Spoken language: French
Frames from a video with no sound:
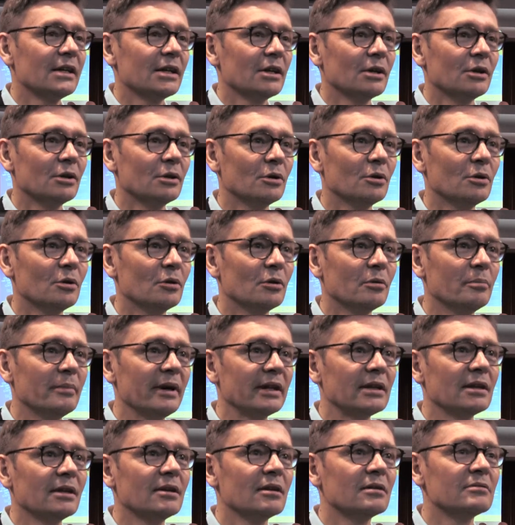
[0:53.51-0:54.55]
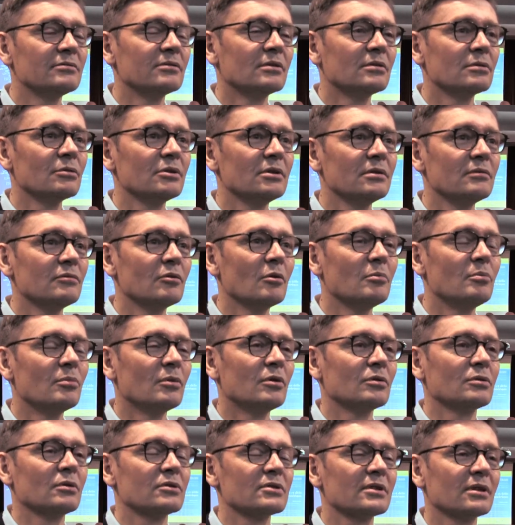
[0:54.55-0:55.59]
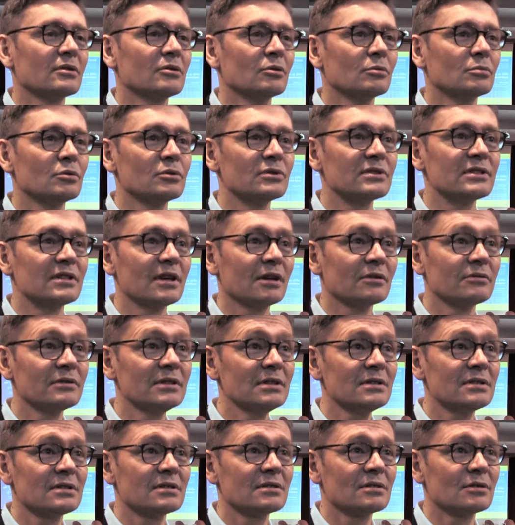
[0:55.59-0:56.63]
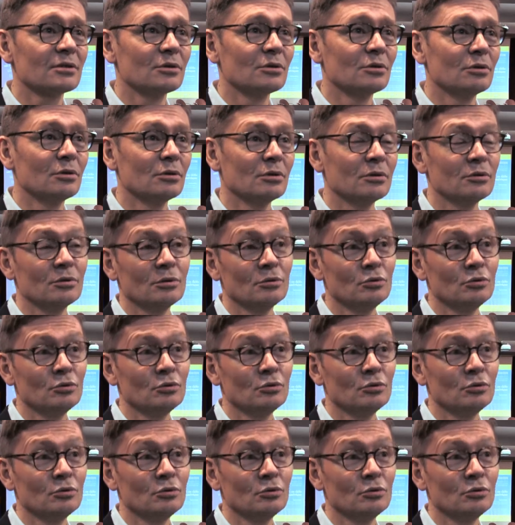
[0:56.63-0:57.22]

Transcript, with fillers: euh, mettent en avant le développement d'un certain nombre de services euh,